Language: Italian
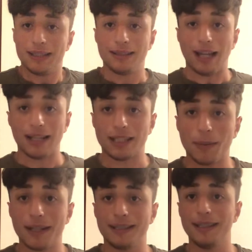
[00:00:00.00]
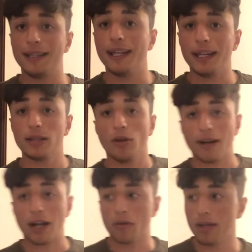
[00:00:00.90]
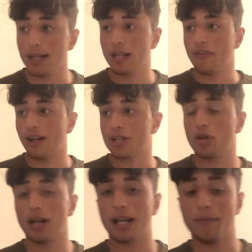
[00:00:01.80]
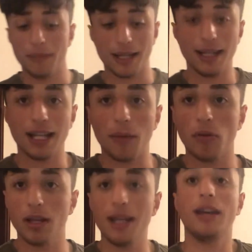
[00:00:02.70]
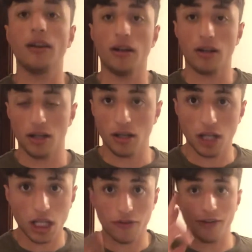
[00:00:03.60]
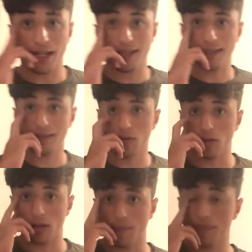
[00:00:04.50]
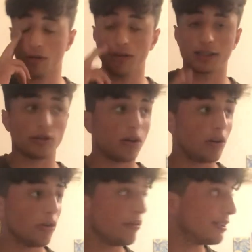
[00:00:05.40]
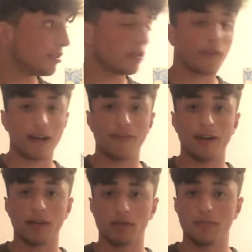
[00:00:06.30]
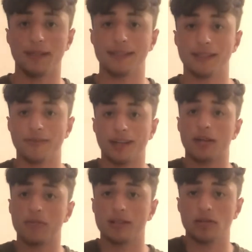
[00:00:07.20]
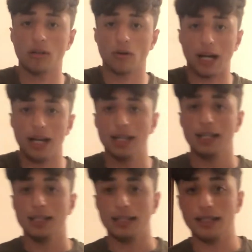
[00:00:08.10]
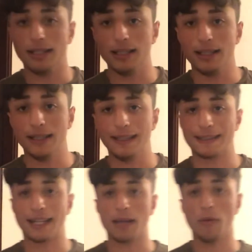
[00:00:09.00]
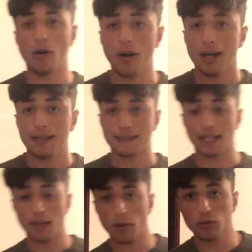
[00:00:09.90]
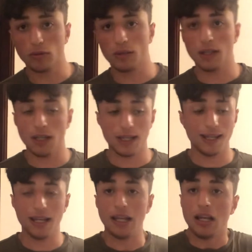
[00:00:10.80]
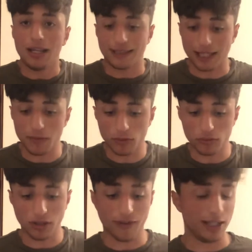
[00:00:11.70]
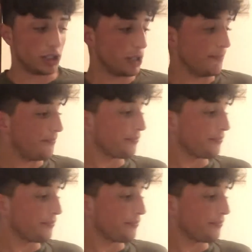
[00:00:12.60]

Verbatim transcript: tante partite e dovrà quindi far giocare bene il Napoli e, uh, e fare tanti gol. Questo, questo dovrà fare Osimen, se farà questo allora uh, saremo, saremo, tutti, saremo tutti felici.